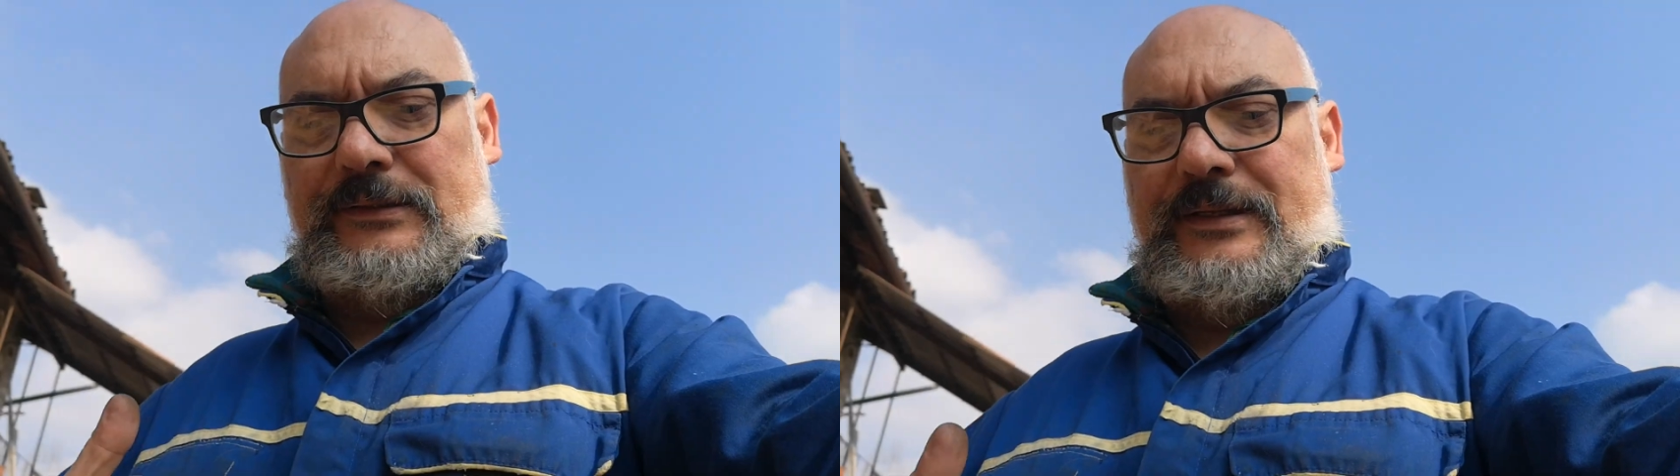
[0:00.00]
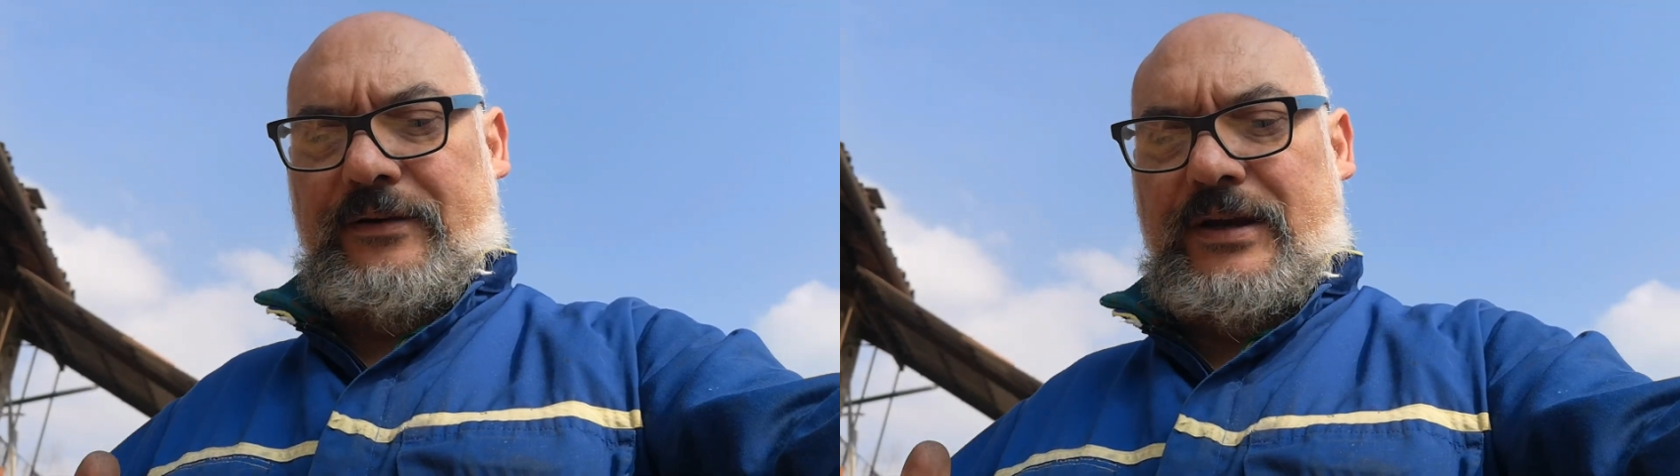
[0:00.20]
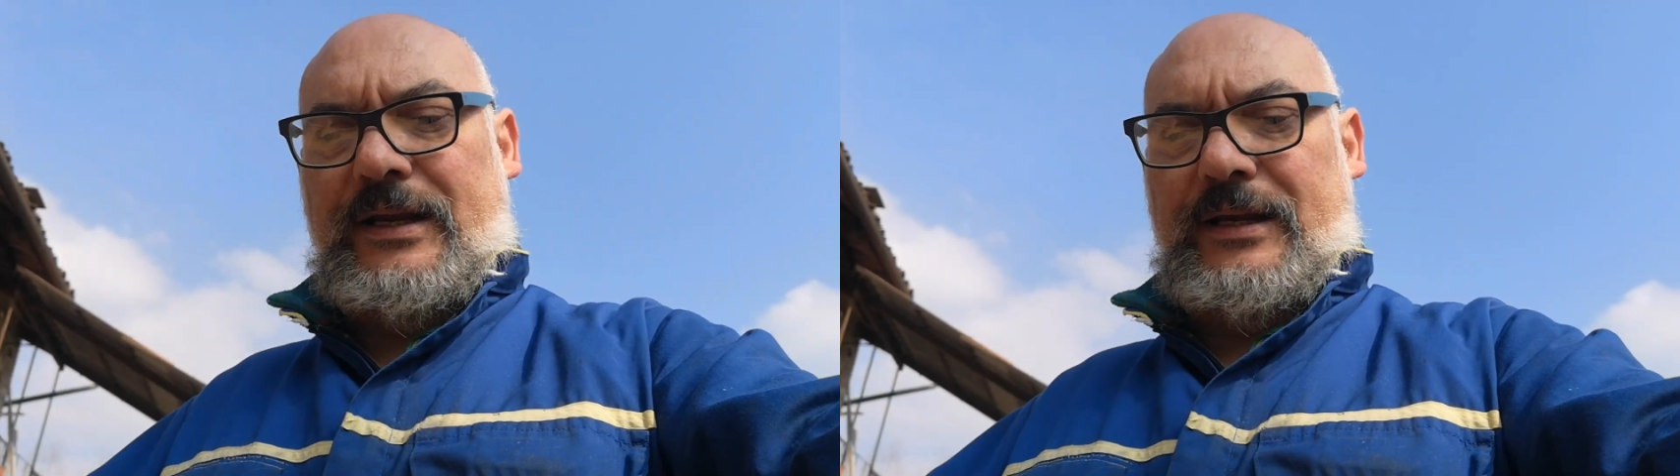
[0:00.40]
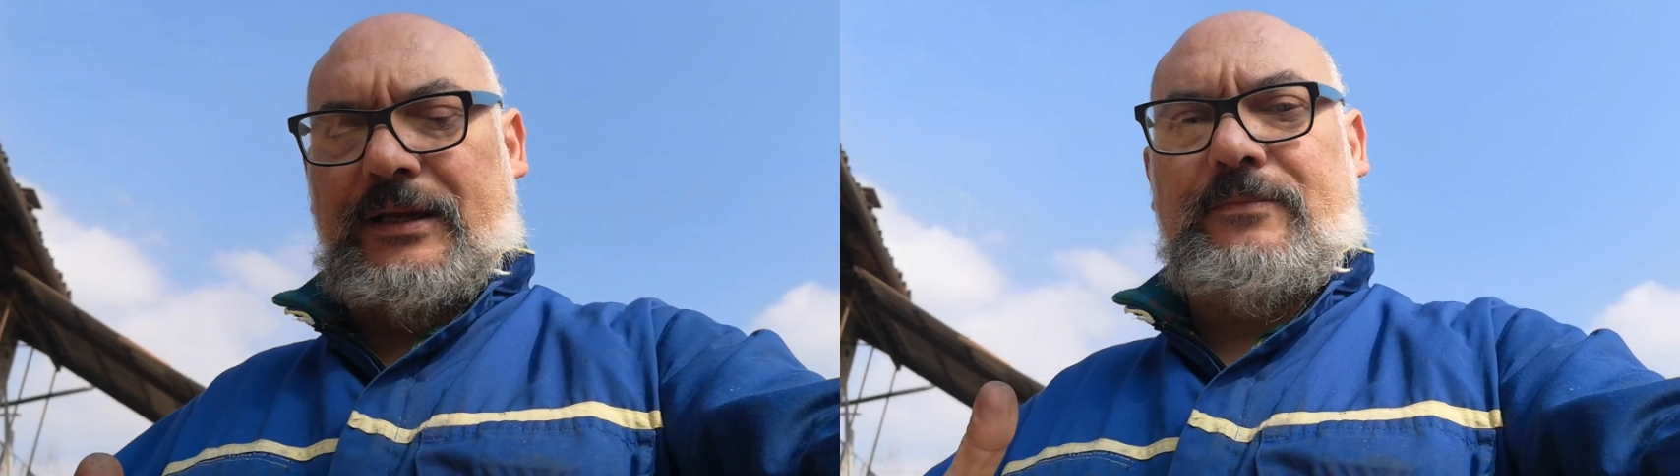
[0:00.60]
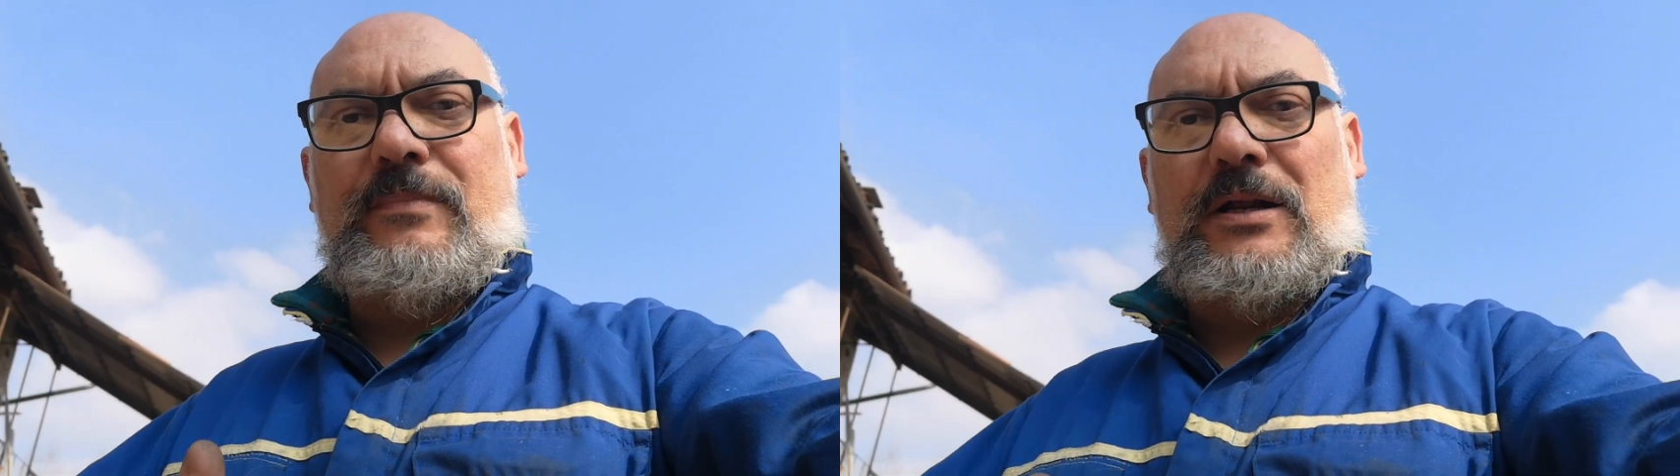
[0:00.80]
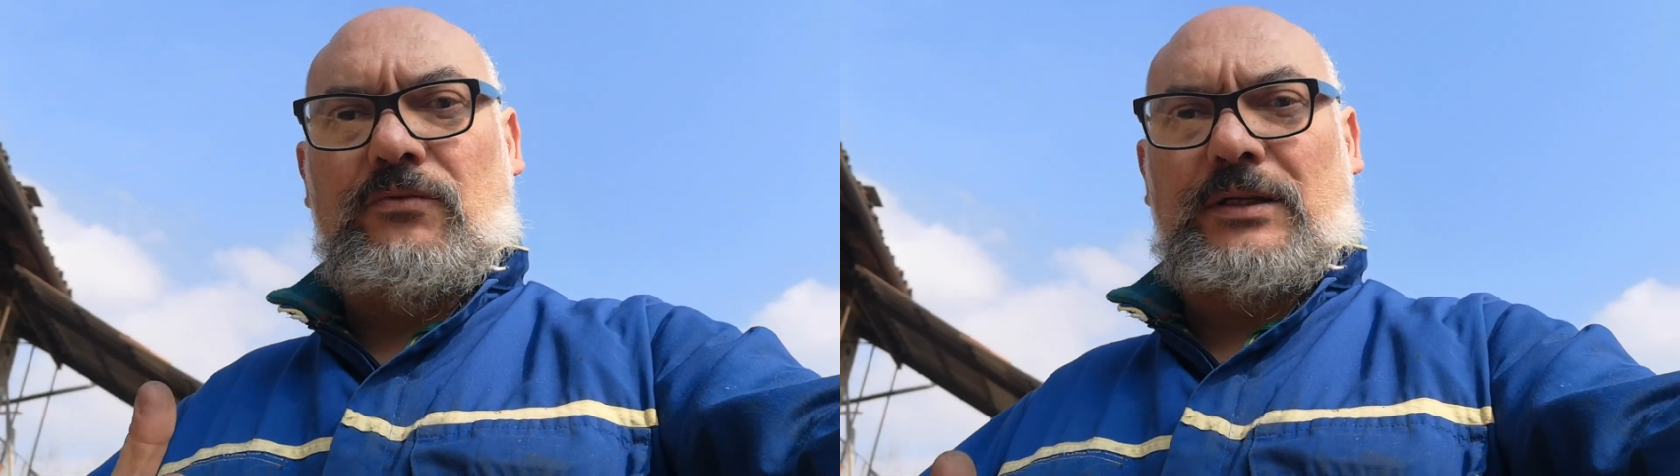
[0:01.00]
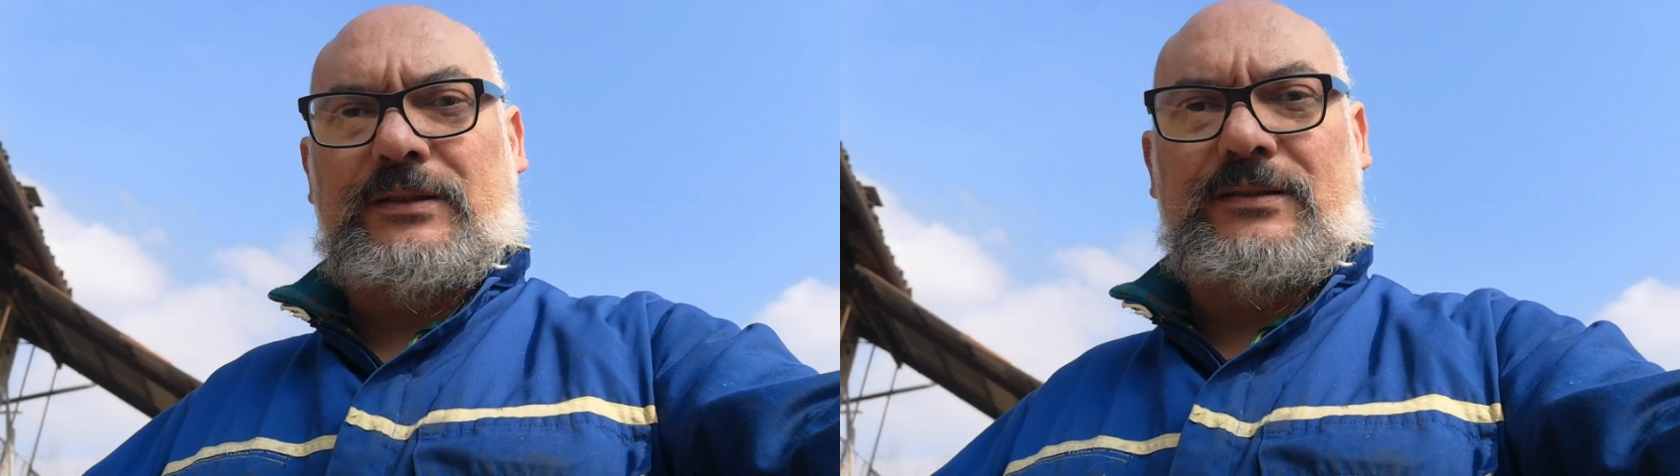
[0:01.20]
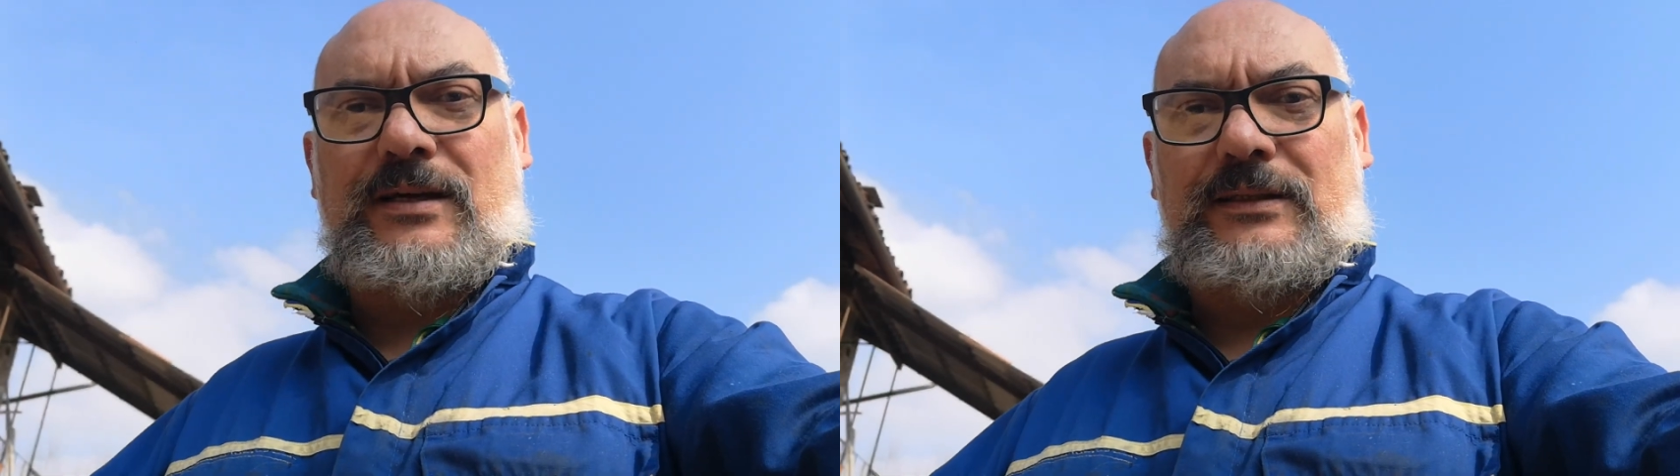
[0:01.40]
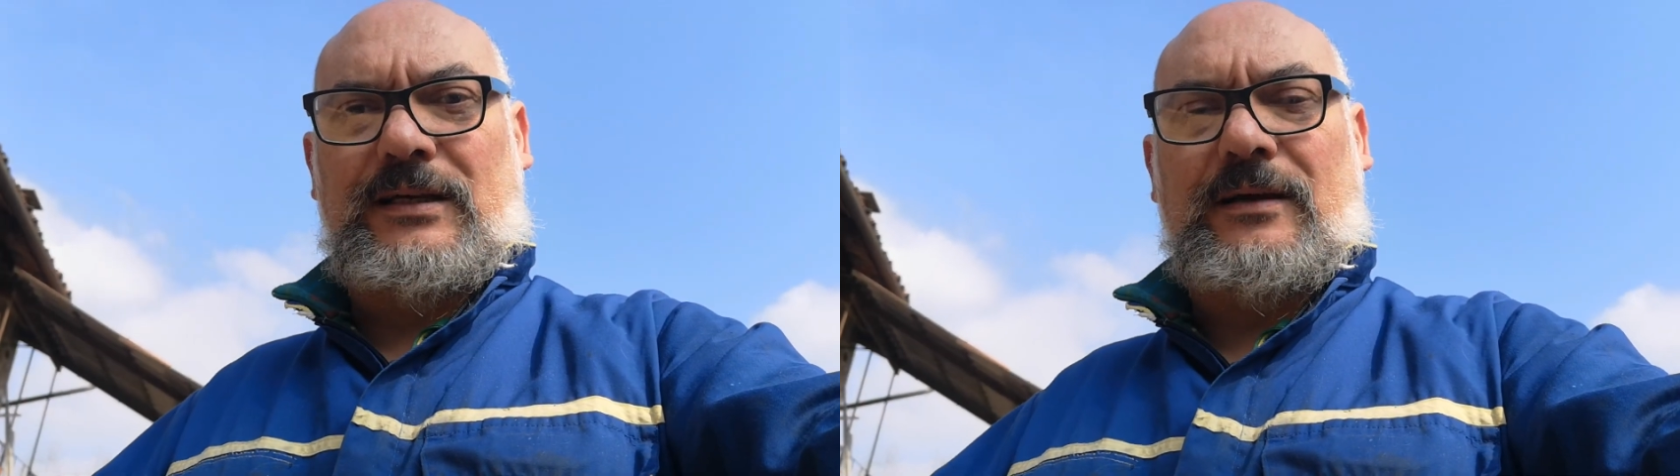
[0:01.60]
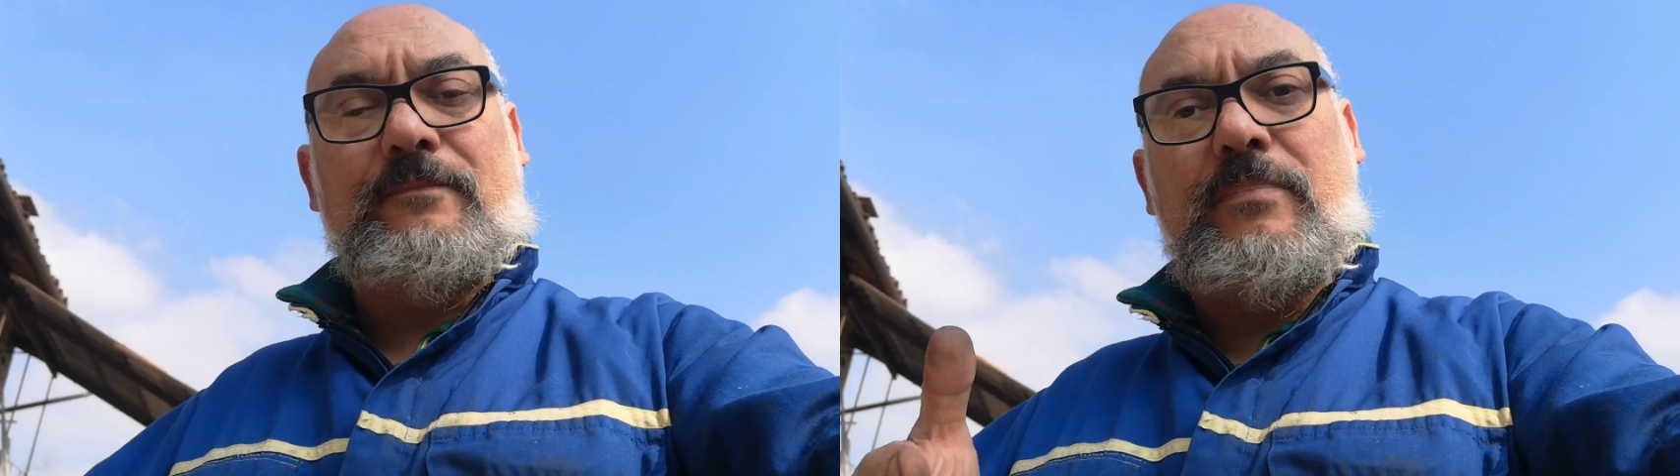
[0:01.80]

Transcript: di avere in mano una testata